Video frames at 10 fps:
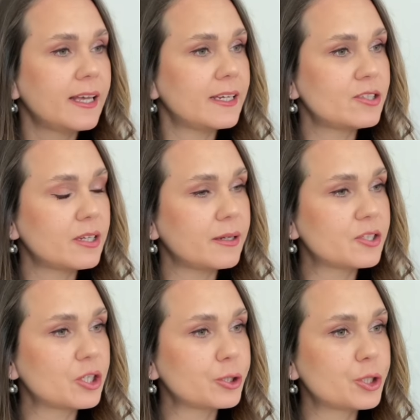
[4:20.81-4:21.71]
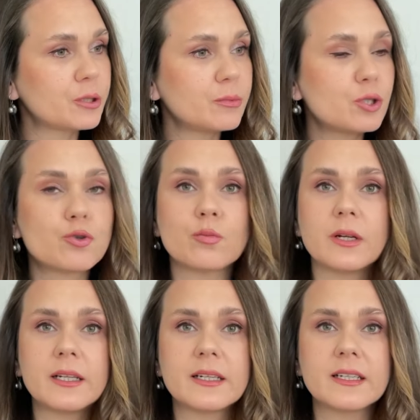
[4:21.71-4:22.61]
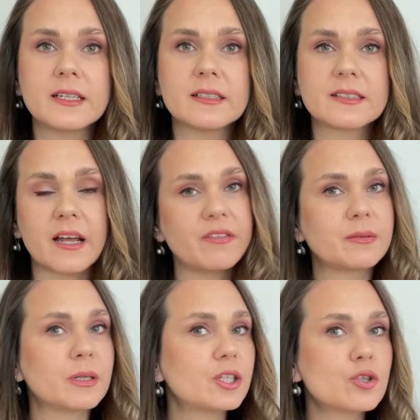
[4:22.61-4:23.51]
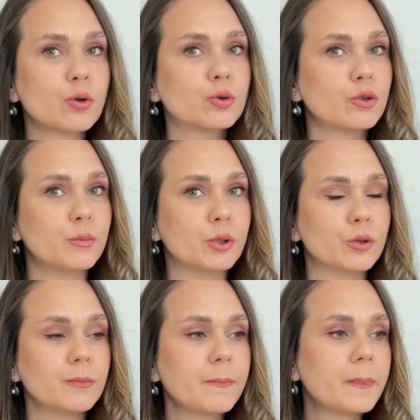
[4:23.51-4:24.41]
işte çalışılmış cümleleri sarf etmek için oturmuyorum.